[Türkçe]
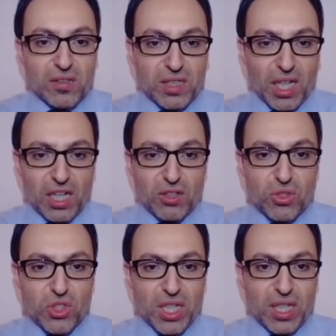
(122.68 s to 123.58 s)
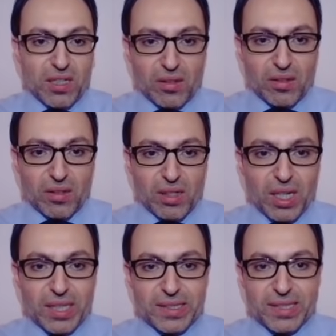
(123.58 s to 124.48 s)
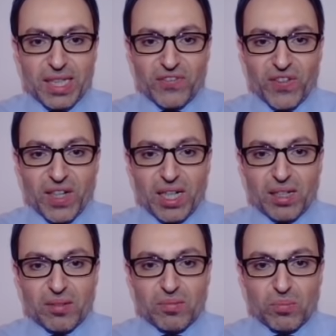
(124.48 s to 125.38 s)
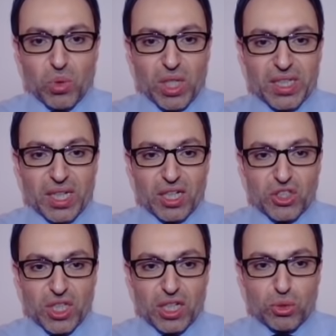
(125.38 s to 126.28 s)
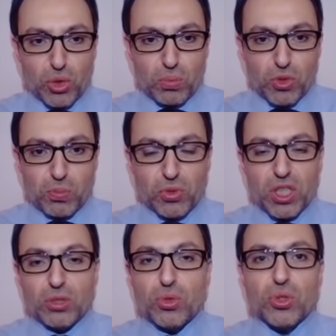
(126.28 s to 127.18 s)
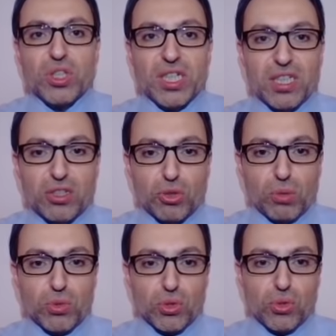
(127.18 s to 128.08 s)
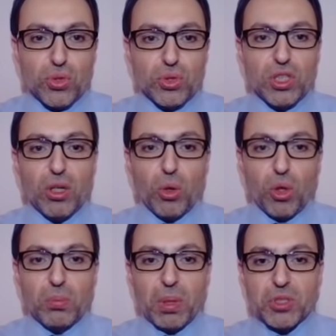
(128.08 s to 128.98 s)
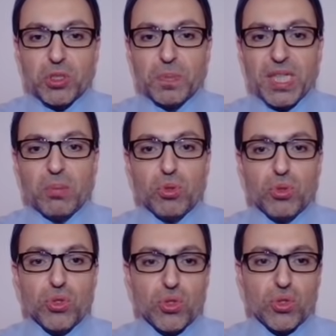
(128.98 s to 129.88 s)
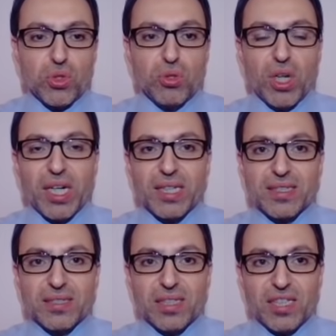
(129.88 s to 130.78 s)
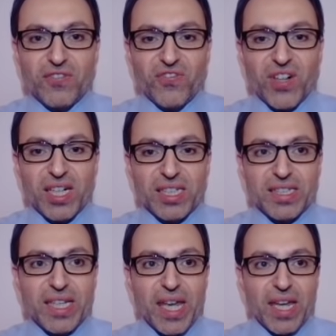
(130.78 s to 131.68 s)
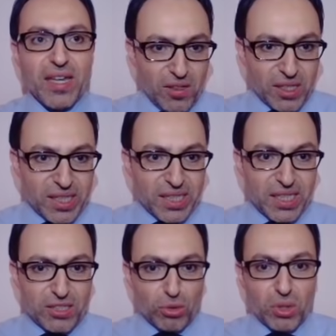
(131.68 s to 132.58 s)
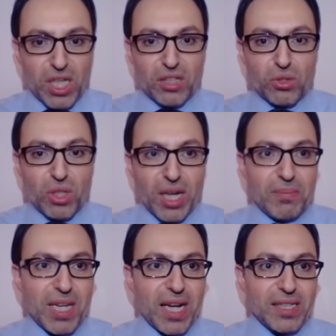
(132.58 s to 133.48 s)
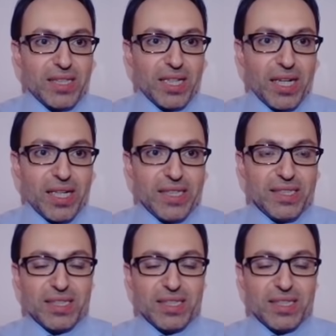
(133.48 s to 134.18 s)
Daha önce 6 defa bu kadar aşağıya düşmüş. Bunların üçünde kriz olmuş, üçünde olmamış. Peki bu üçlü arasındaki fark ne? Kriz olan dönemlerde aynı